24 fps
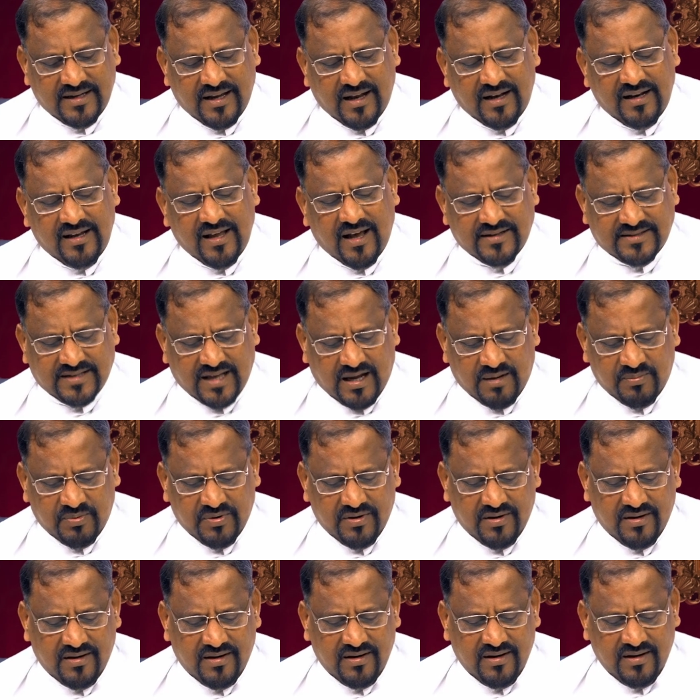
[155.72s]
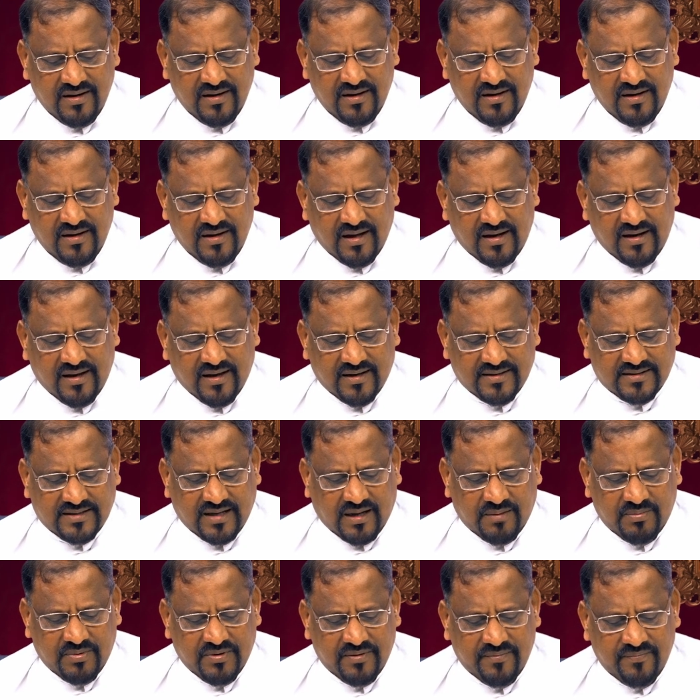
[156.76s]
எல்யா சாபு எல்யா
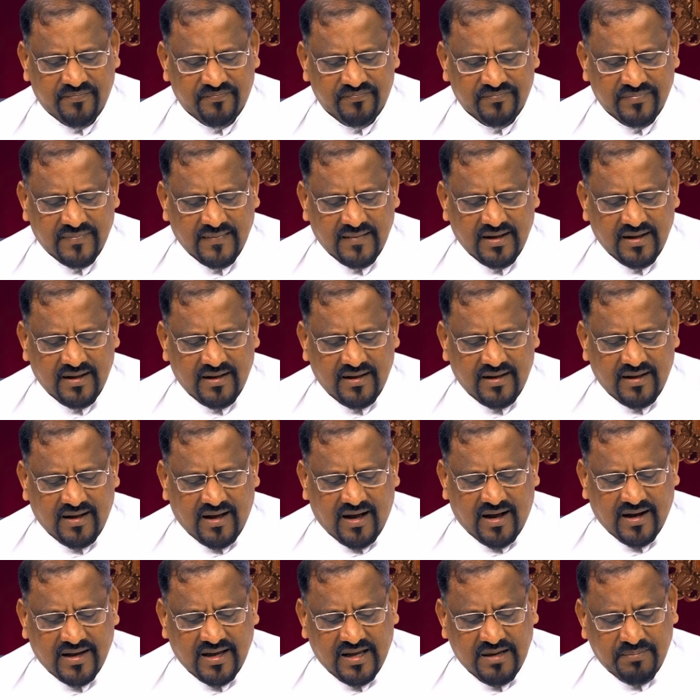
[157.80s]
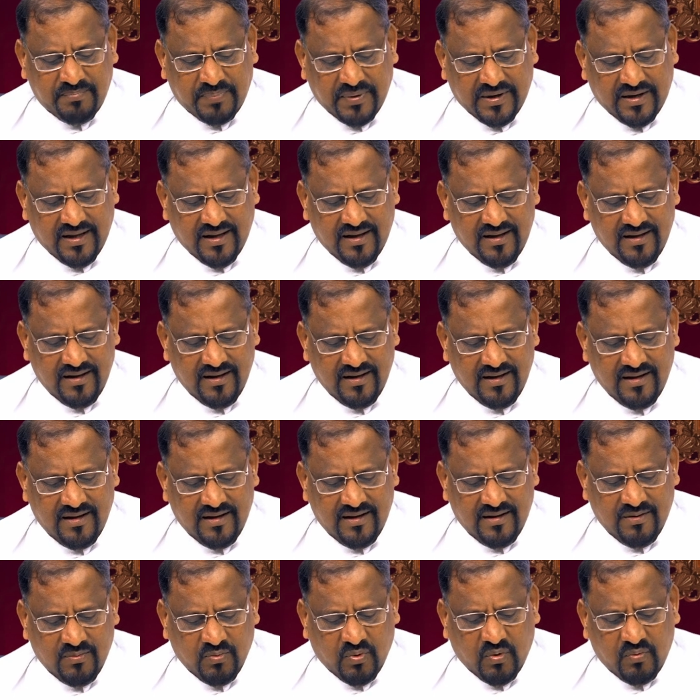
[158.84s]
சாபு ஆக இப்படி
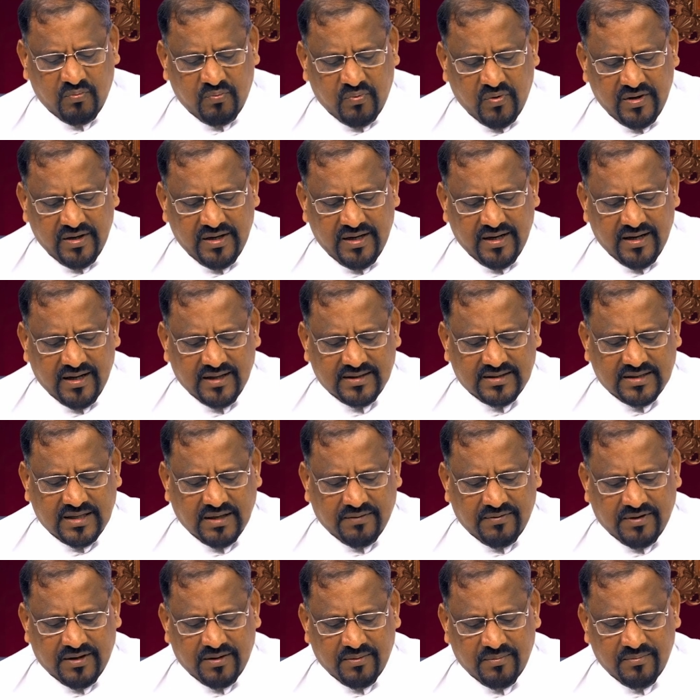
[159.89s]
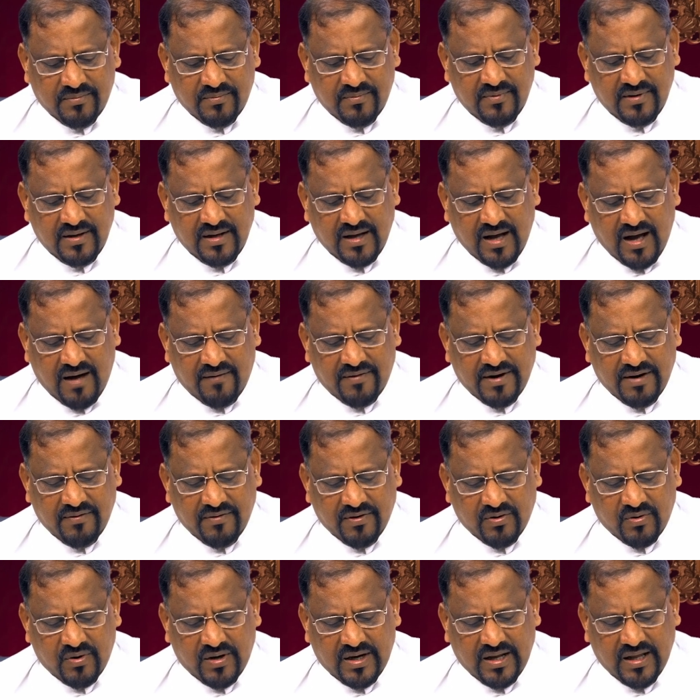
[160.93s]
ஒவ்வொரு இனத்தவரும்
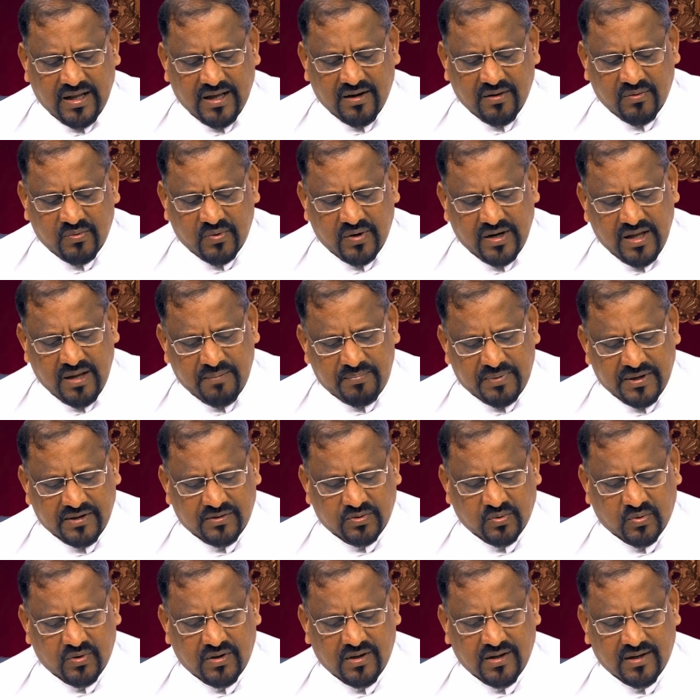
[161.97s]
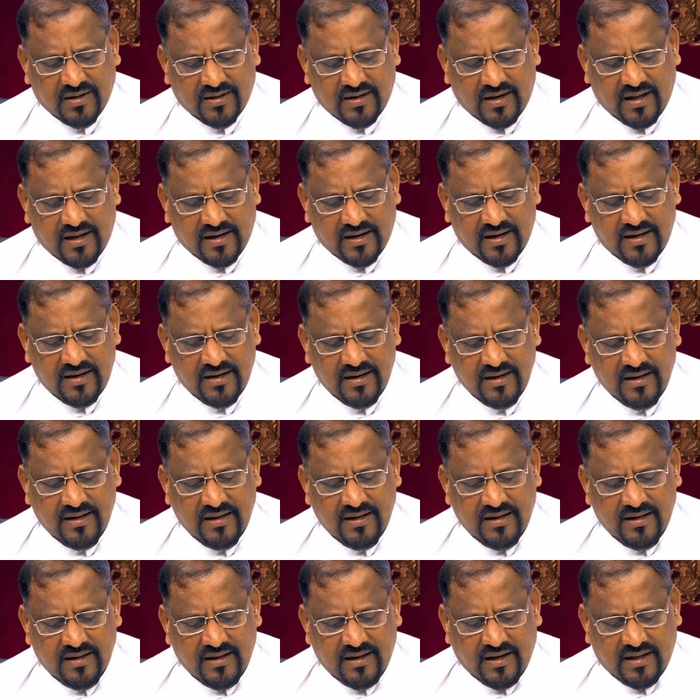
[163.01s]
அவரவர்களுடைய கொடியை பிடித்து கொண்டு இருக்கிறார்கள்
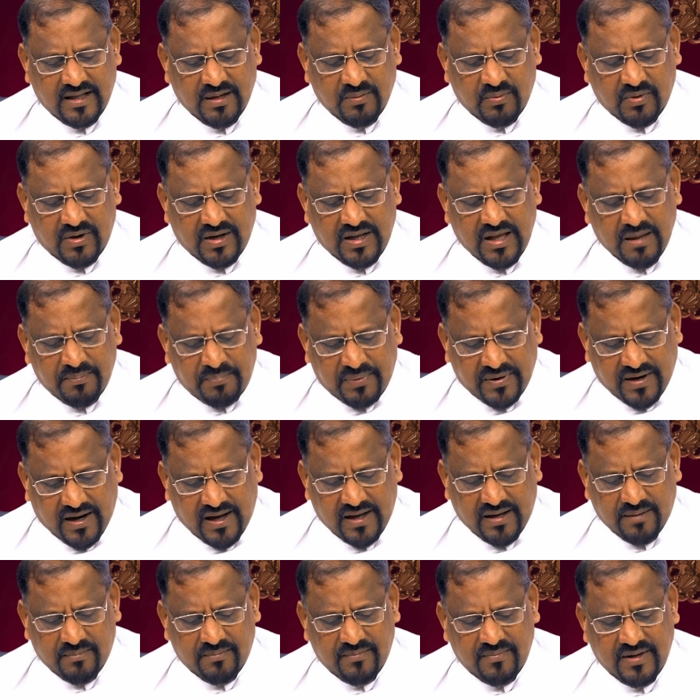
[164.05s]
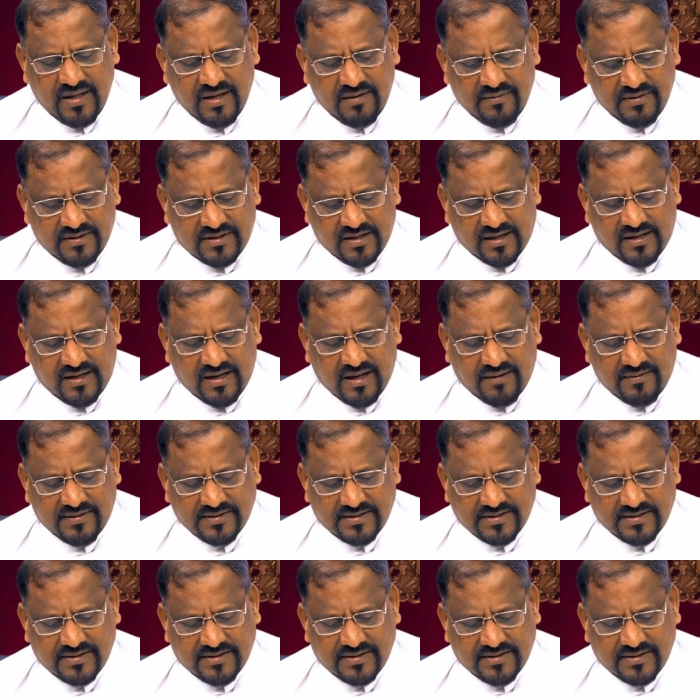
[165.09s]
அதே போல எப்ராயிம் இருபத்தி ரெண்டாம்